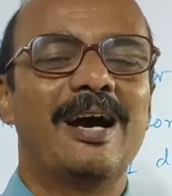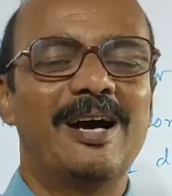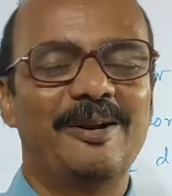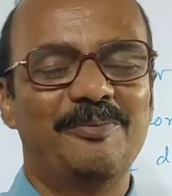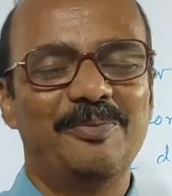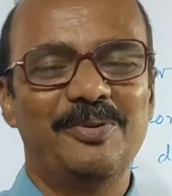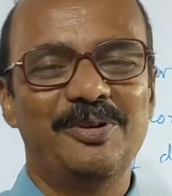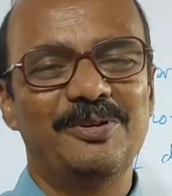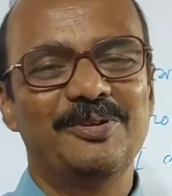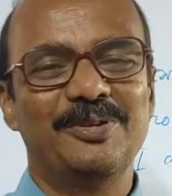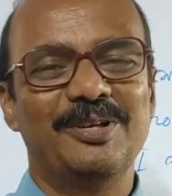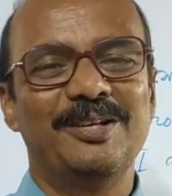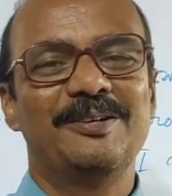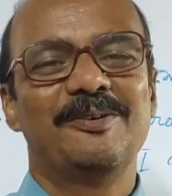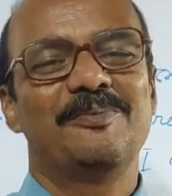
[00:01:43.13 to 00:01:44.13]
আর
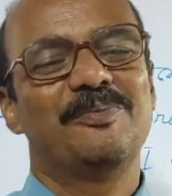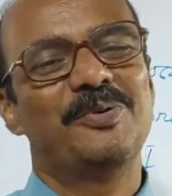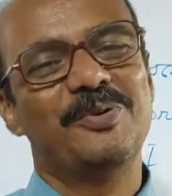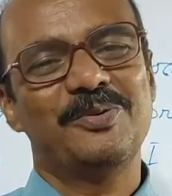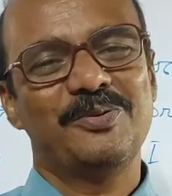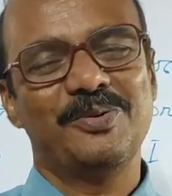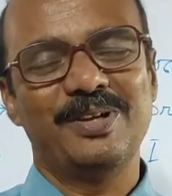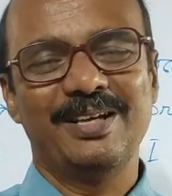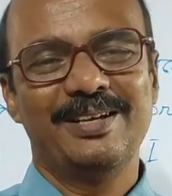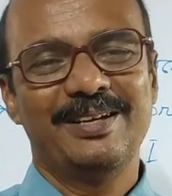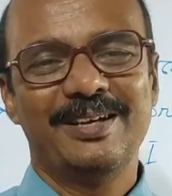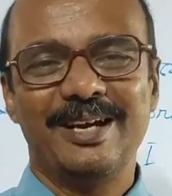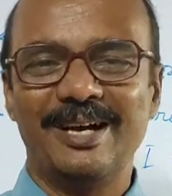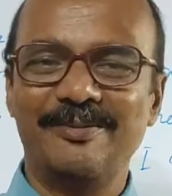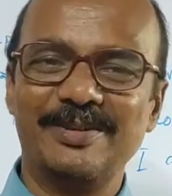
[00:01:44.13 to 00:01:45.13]
প্রয়োজনে ফোন করে
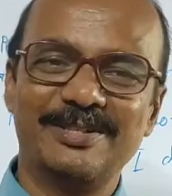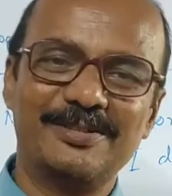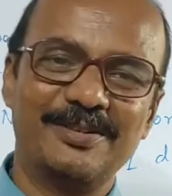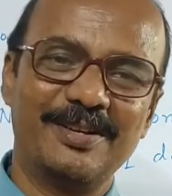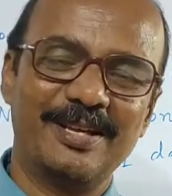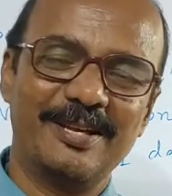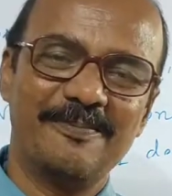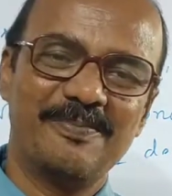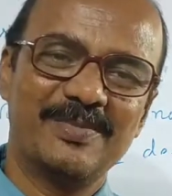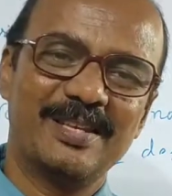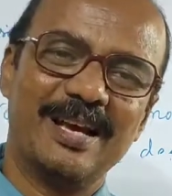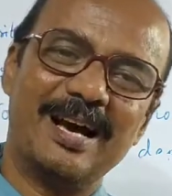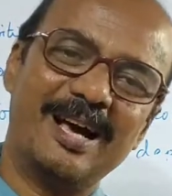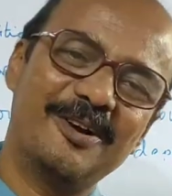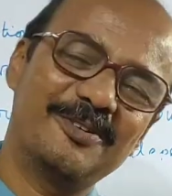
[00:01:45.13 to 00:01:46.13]
আমার সঙ্গে
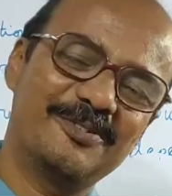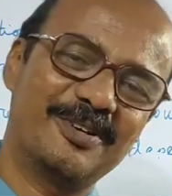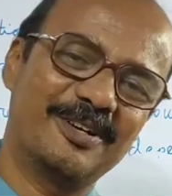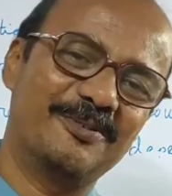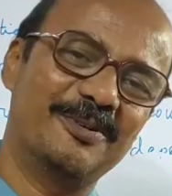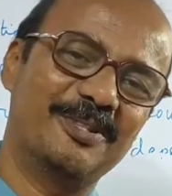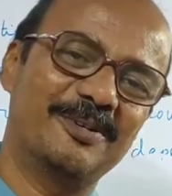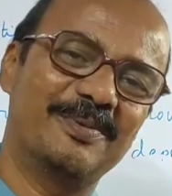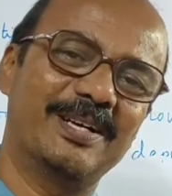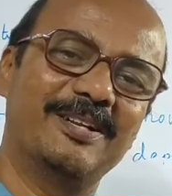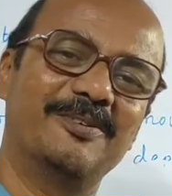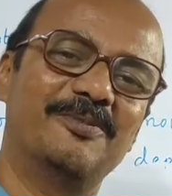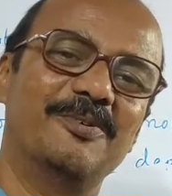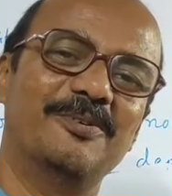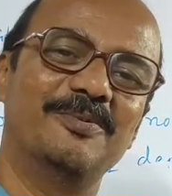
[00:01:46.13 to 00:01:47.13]
আলোচনা করতে
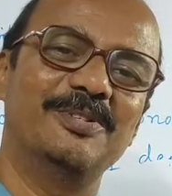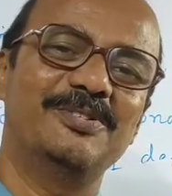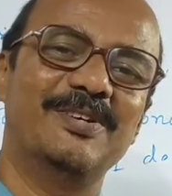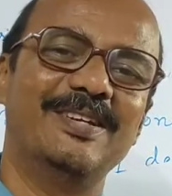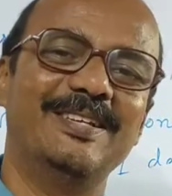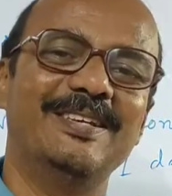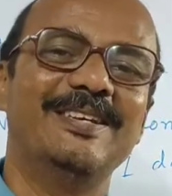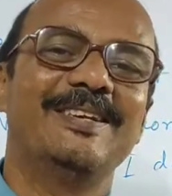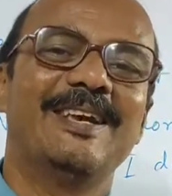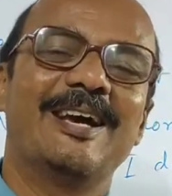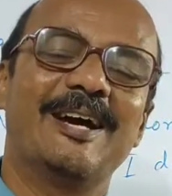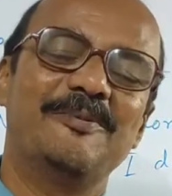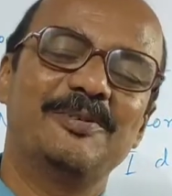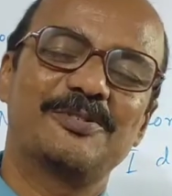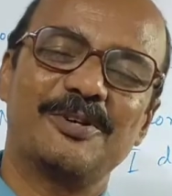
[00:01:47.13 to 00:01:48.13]
পারেন কোনো বিষয় নিয়ে
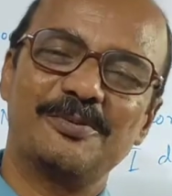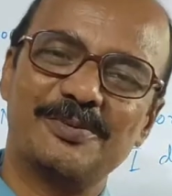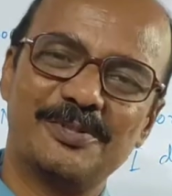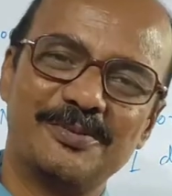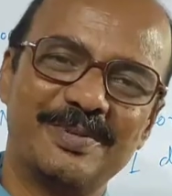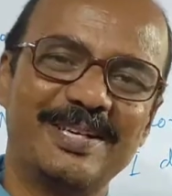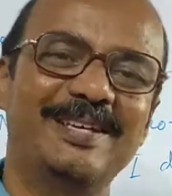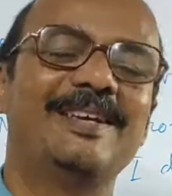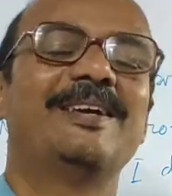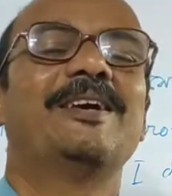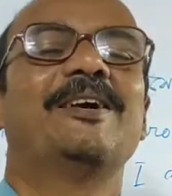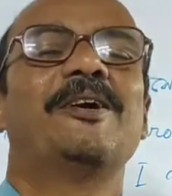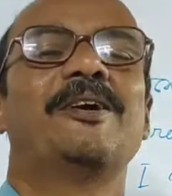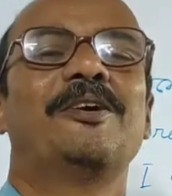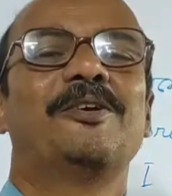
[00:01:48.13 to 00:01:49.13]
আমি সবসময়
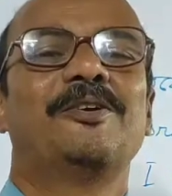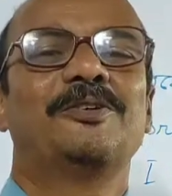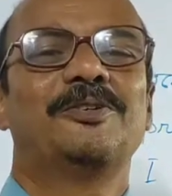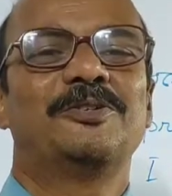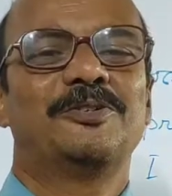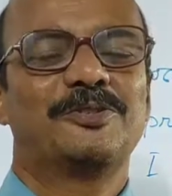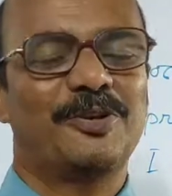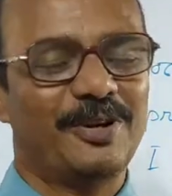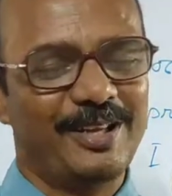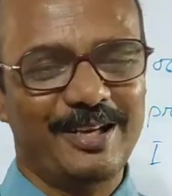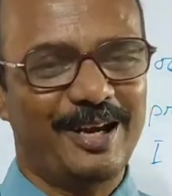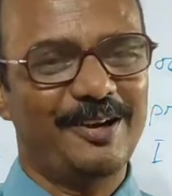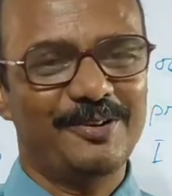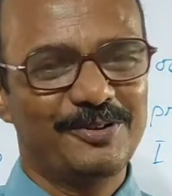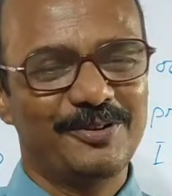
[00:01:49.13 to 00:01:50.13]
সঠিক
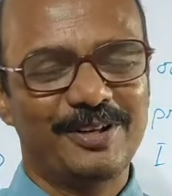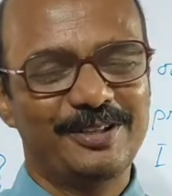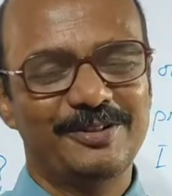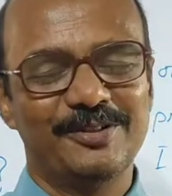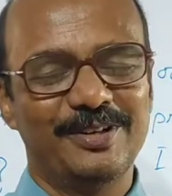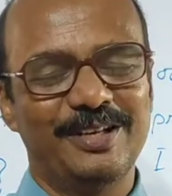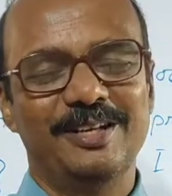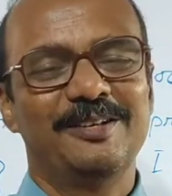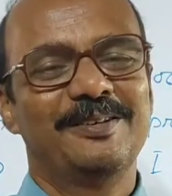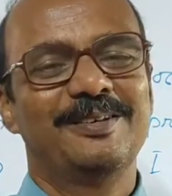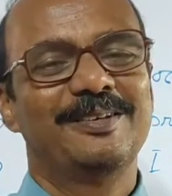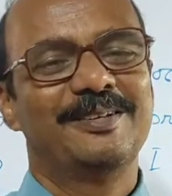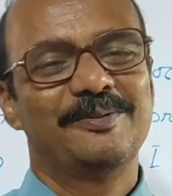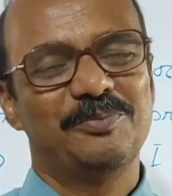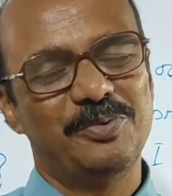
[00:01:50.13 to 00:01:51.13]
আলোচনার জন্যে
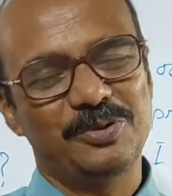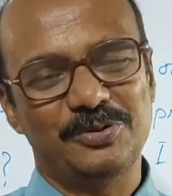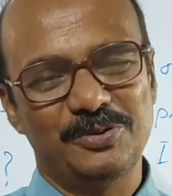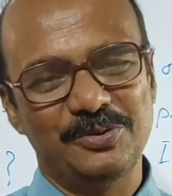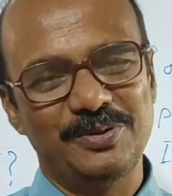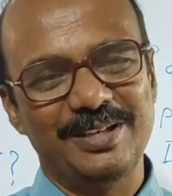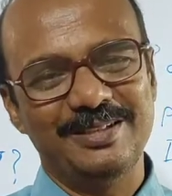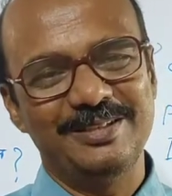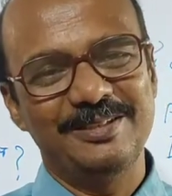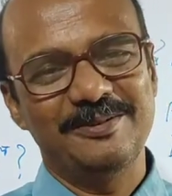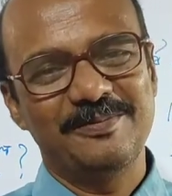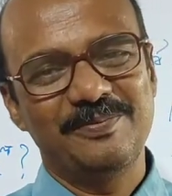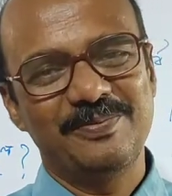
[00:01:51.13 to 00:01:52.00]
প্রস্তুত আছি